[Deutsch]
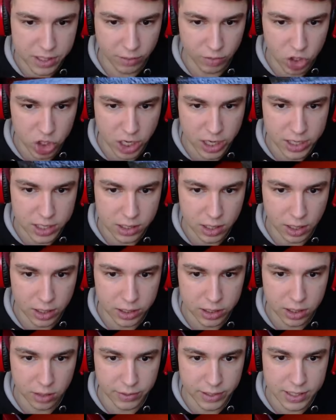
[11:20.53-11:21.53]
der wahrscheinlich gar
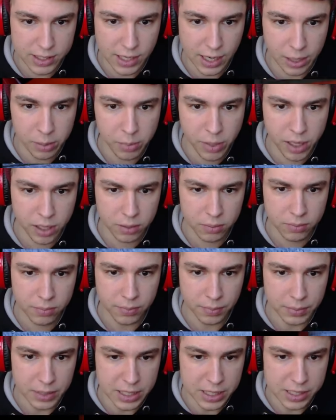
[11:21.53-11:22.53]
nicht. Kann man das hier anmachen?
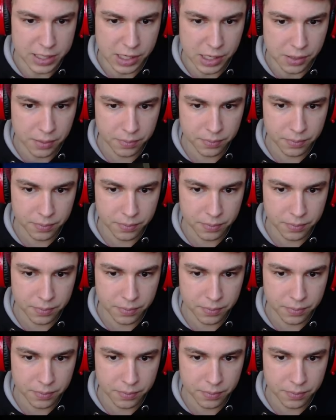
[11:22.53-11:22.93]
Easy.